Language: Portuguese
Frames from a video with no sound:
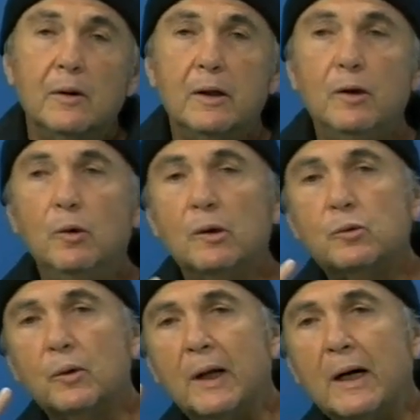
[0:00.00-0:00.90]
E o
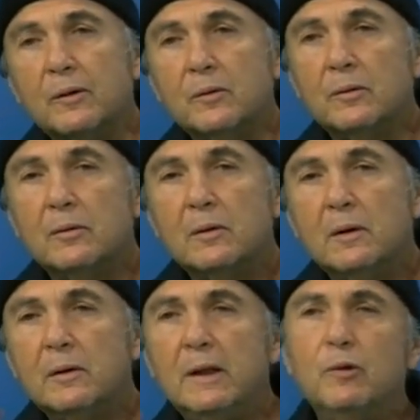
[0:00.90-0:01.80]
outro lado
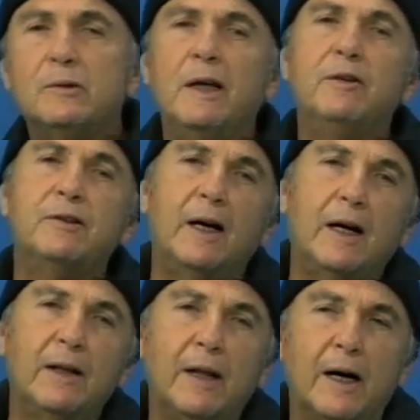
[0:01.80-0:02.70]
não tem
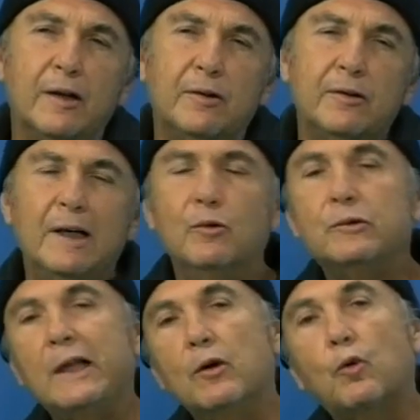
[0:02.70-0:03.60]
sacanagem, não
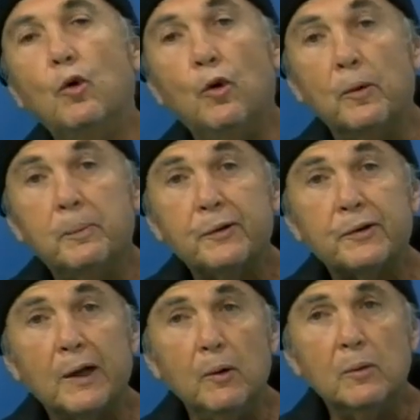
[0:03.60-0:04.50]
tem
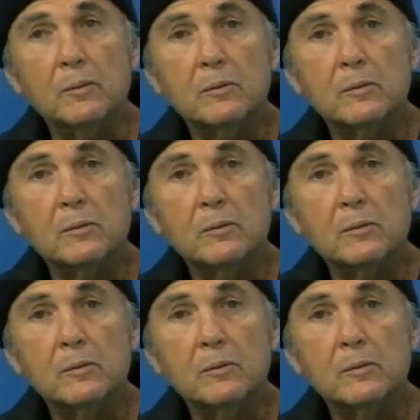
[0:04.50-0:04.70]
corrupção,